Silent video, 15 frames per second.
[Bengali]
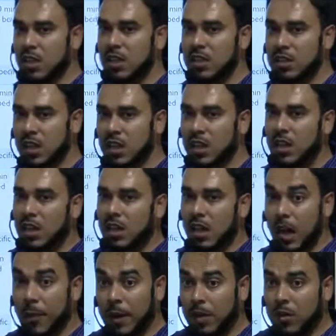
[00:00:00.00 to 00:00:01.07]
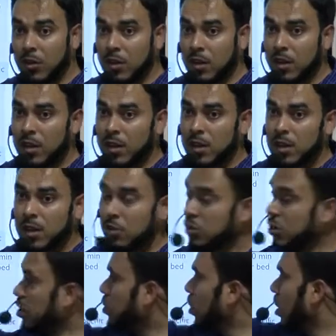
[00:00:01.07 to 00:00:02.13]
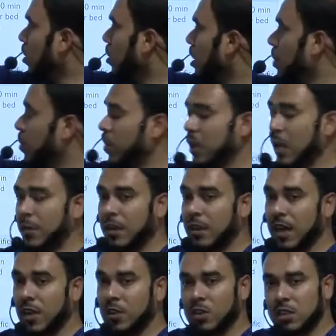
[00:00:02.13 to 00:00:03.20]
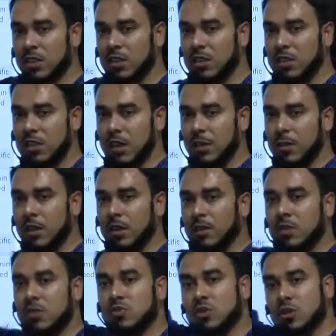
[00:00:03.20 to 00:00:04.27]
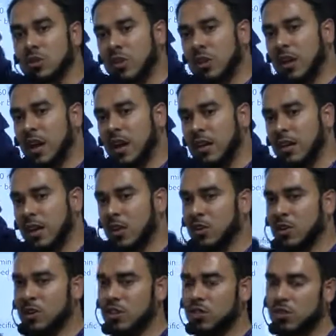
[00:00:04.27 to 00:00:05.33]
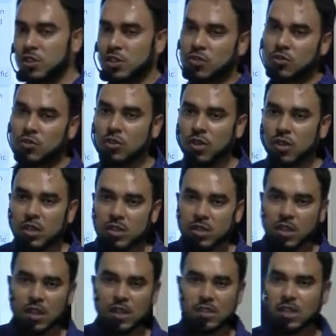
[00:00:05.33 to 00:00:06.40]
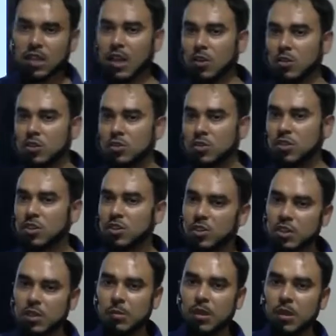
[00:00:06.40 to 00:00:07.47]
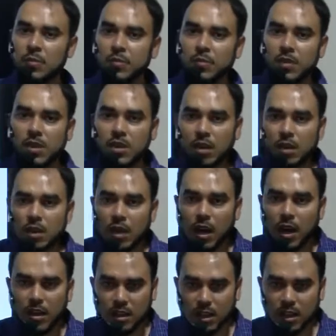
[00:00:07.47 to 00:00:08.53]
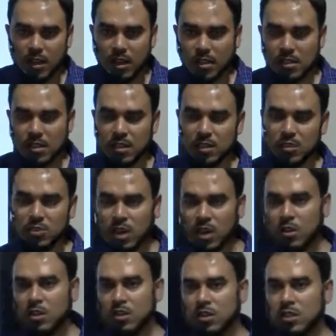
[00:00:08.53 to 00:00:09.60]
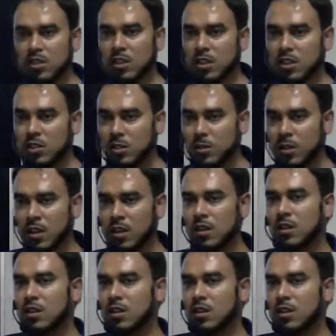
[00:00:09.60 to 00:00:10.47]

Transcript: এসে কাভার করে কিন্তু ছয় ঘন্টা পরে আবার এগারোটার দিকে যে আবার ইনসুলিন অনেক হাই এগারোটার দিকে যদি কিছু সে নাস্তা না করে তখন কি হয়ে যাবে আটটায় খাইছে কিন্তু এগারোটার দিকে যে কী হতে পারে